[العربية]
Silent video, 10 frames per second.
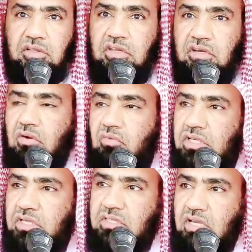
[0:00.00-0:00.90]
نظير
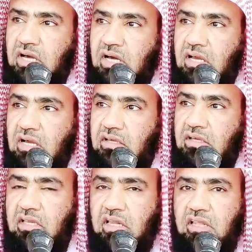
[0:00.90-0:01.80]
قوله تعالى
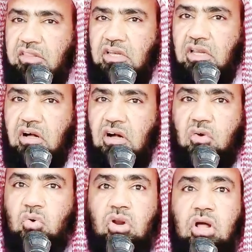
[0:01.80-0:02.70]
إن الذين
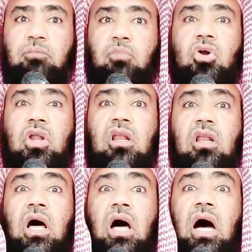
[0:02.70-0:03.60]
قالوا ربنا
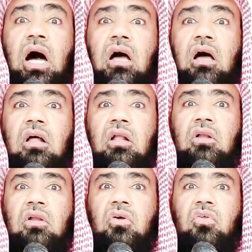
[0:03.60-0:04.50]
الله
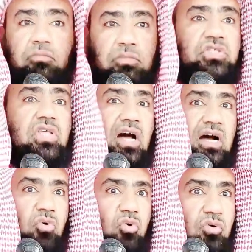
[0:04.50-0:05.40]
ثم
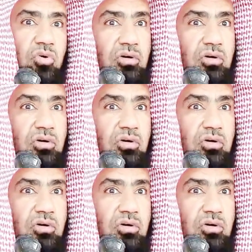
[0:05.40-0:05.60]
استقام